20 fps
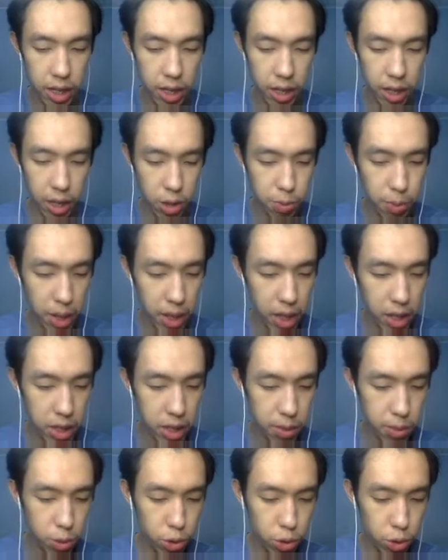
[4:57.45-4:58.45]
Kita harus panggil
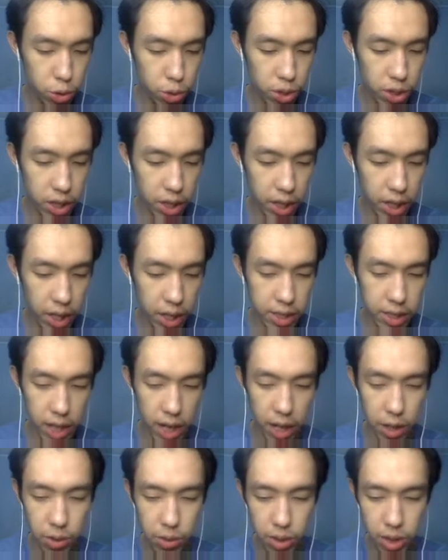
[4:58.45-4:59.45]
si Bu Susi nih guys,
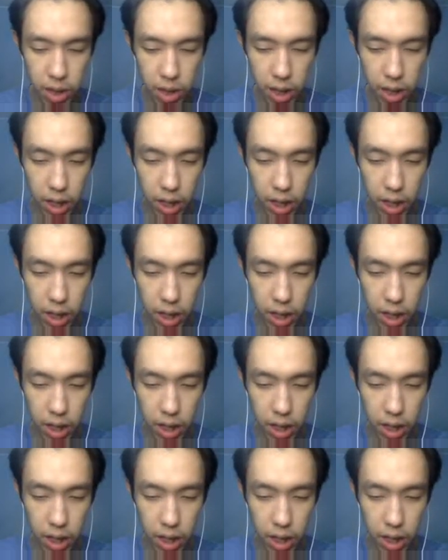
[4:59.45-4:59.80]
tai juga nih.